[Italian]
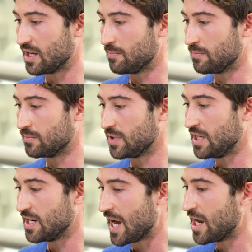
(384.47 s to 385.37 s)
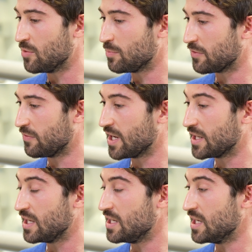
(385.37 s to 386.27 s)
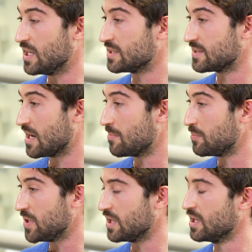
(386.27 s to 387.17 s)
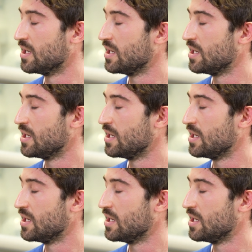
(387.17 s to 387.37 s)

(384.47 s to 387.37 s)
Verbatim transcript: mm, il nylon per fare degli stampi